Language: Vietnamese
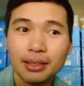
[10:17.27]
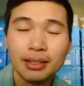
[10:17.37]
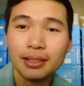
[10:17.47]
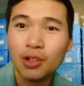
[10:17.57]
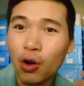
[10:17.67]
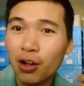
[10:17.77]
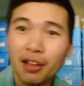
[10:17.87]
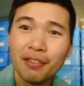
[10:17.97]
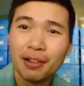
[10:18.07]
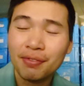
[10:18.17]
thì thì có
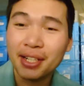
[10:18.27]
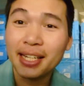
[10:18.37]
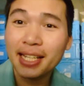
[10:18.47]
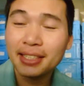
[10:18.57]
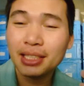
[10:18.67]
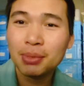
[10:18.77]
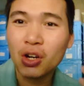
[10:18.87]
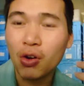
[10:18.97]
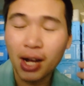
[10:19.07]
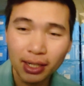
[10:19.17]
cái vấn đề gì
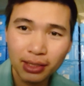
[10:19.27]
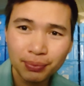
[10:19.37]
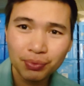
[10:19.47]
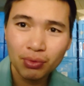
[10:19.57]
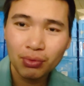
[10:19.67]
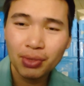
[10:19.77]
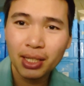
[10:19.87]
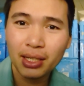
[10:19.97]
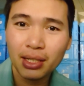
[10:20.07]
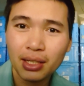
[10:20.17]
mà khó khăn á
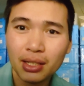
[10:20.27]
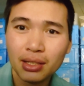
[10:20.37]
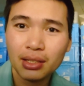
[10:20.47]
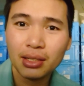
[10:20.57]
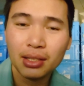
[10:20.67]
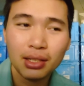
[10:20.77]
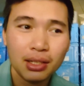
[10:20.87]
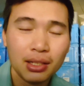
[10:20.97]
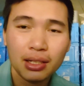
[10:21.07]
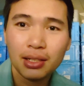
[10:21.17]
về
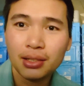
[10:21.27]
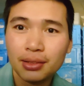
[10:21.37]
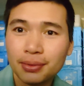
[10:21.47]
uh,